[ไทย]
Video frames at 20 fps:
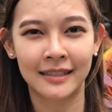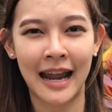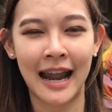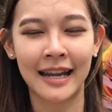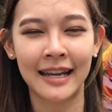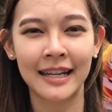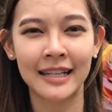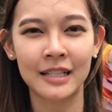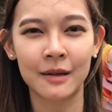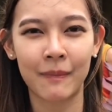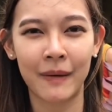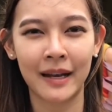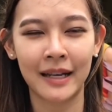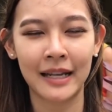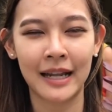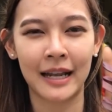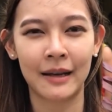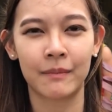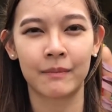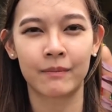แทนที่จะไป
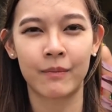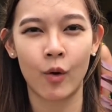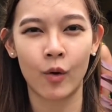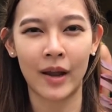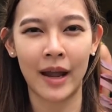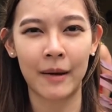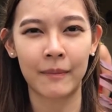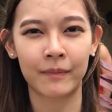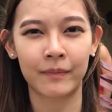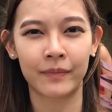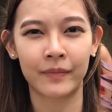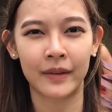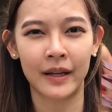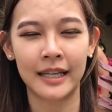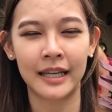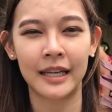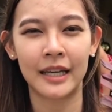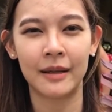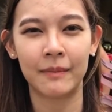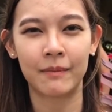เรียนโปรแกรม
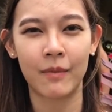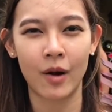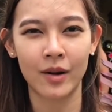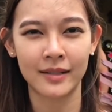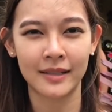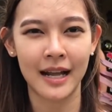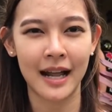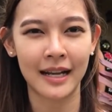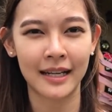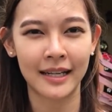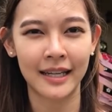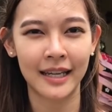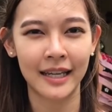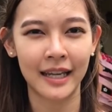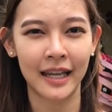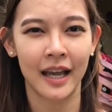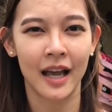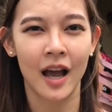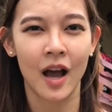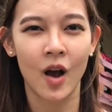ที่บอสตัน
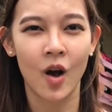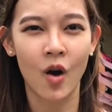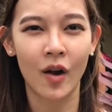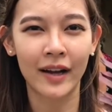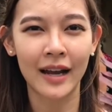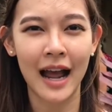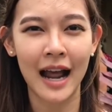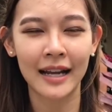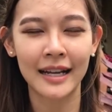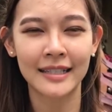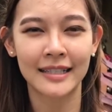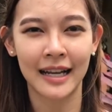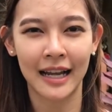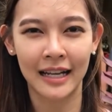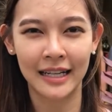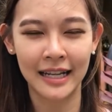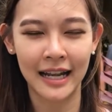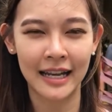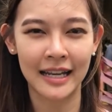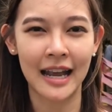ที่ค่อนข้างที่จะ
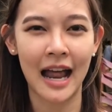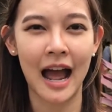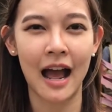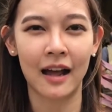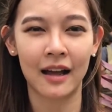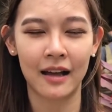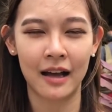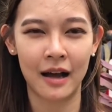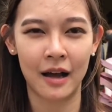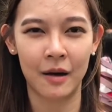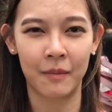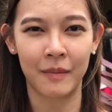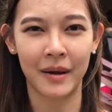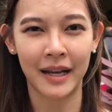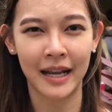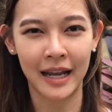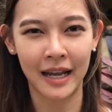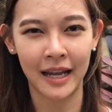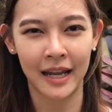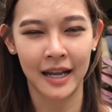เรียนหนัก
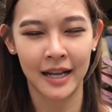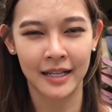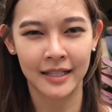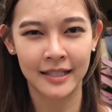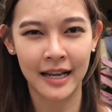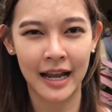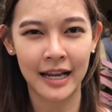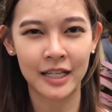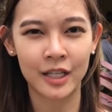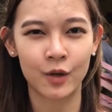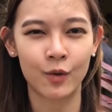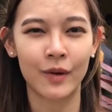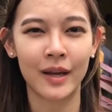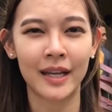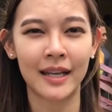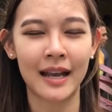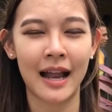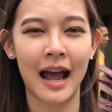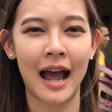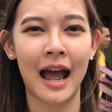ไม่ได้ใช้ชี
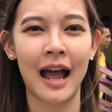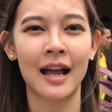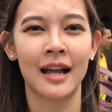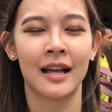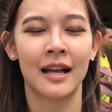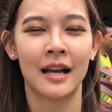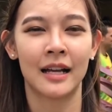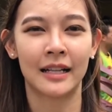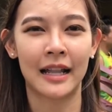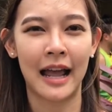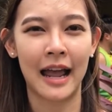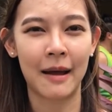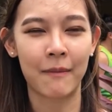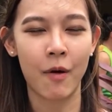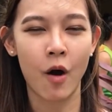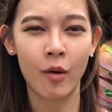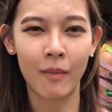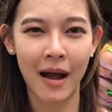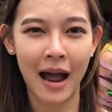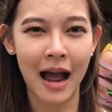วิตนะคะแต่
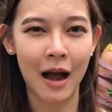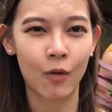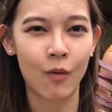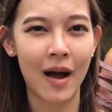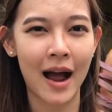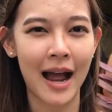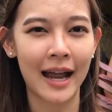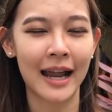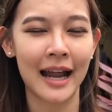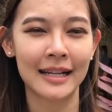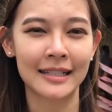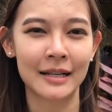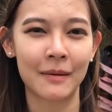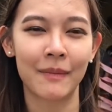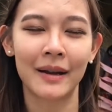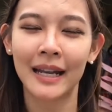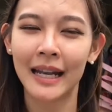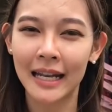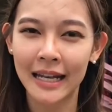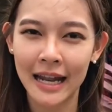พอมาฮาวายอาจจะ
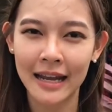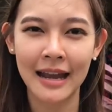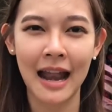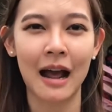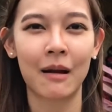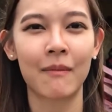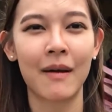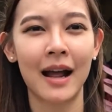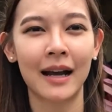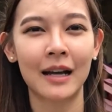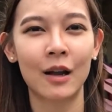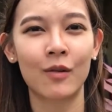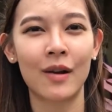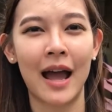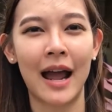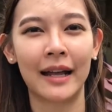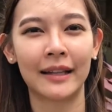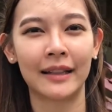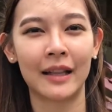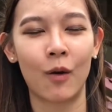ไม่ได้เรียนหนักมากเท่า
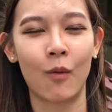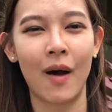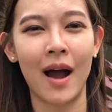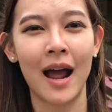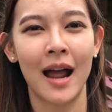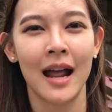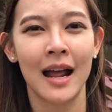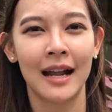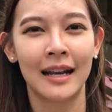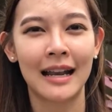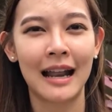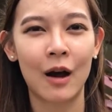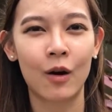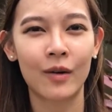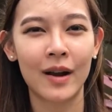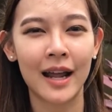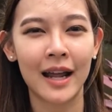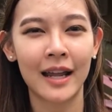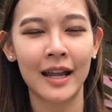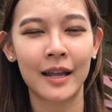ไหร่แต่ว่าเรา
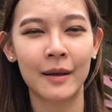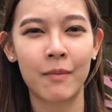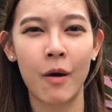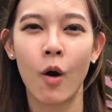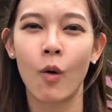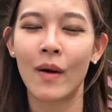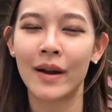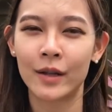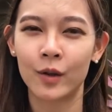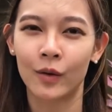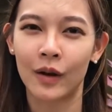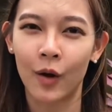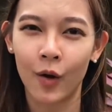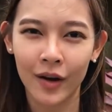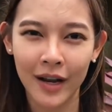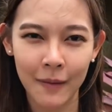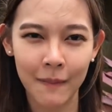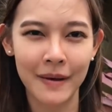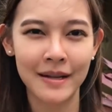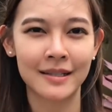ได้พอวันหยุดเรา
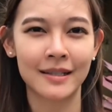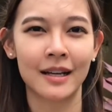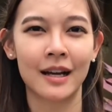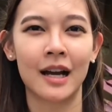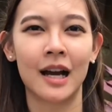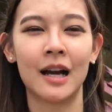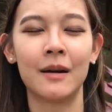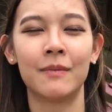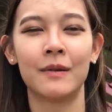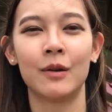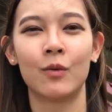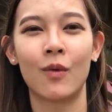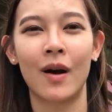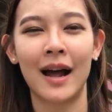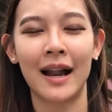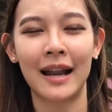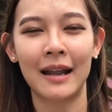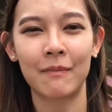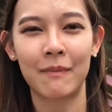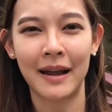ก็ได้ไปเซิร์ฟหรือ
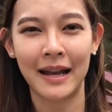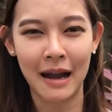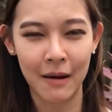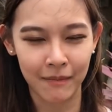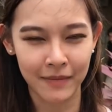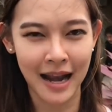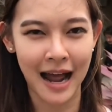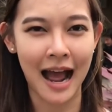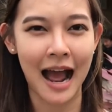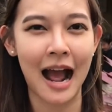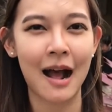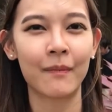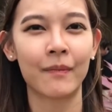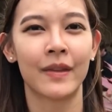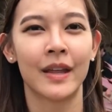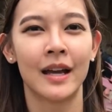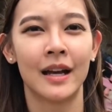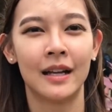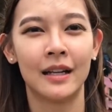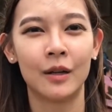ว่าได้ไปดำ
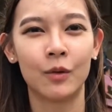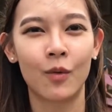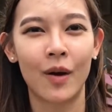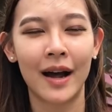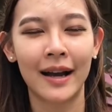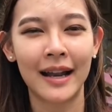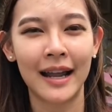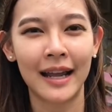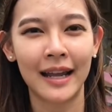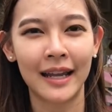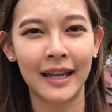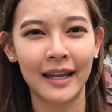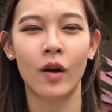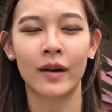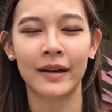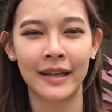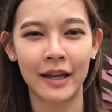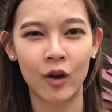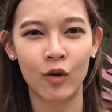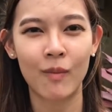น้ำ หรือว่าได้ท่
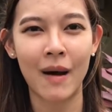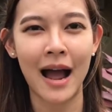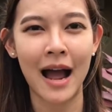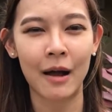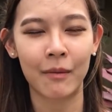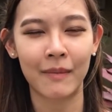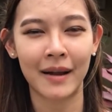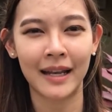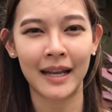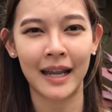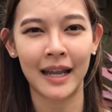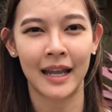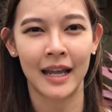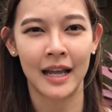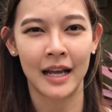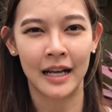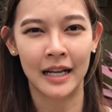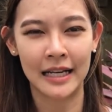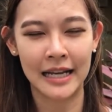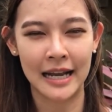องเที่ยวบ้างไม่ได้
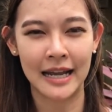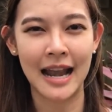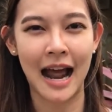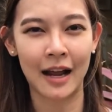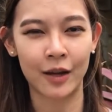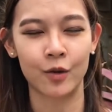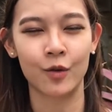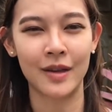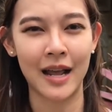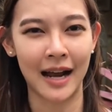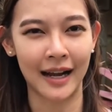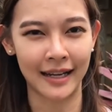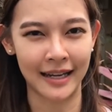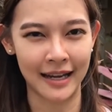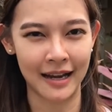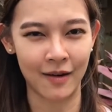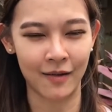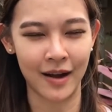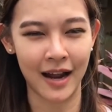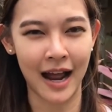เรียนหนักอยู่อย่าง
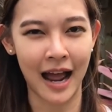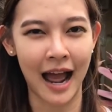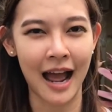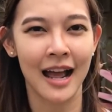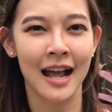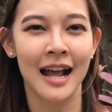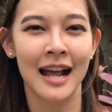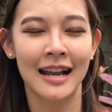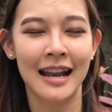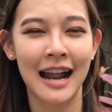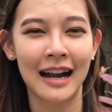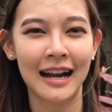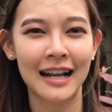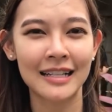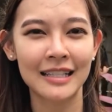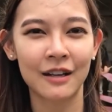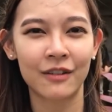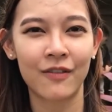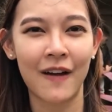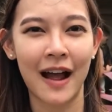เดียวนะคะดัง
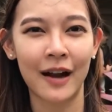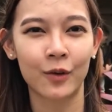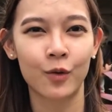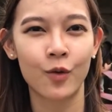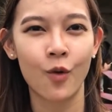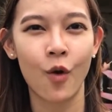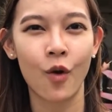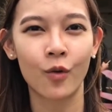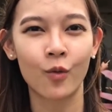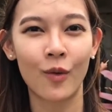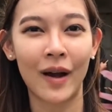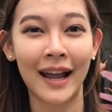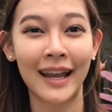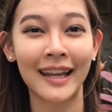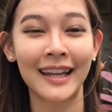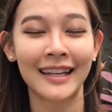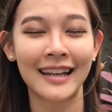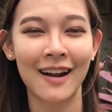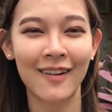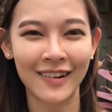นั้นจะฝากทุกคนไว้
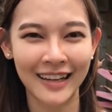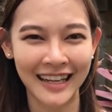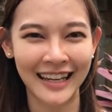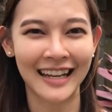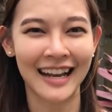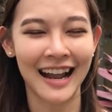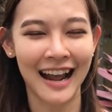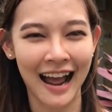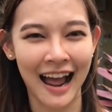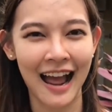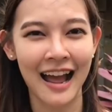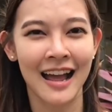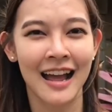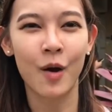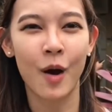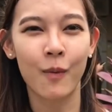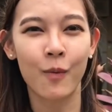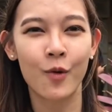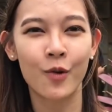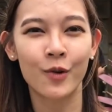เท่านี้นะคะ
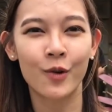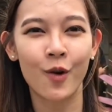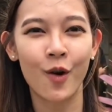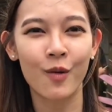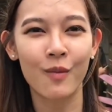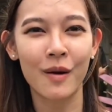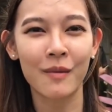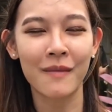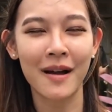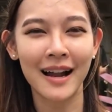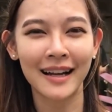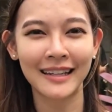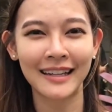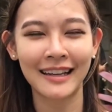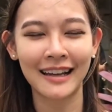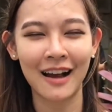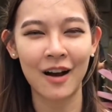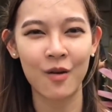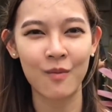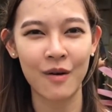ขอบคุณทุกคนมาก ๆ ที่
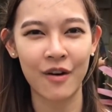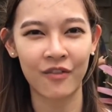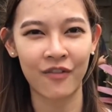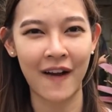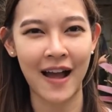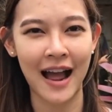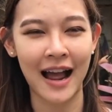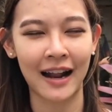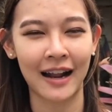เข้ามาฟั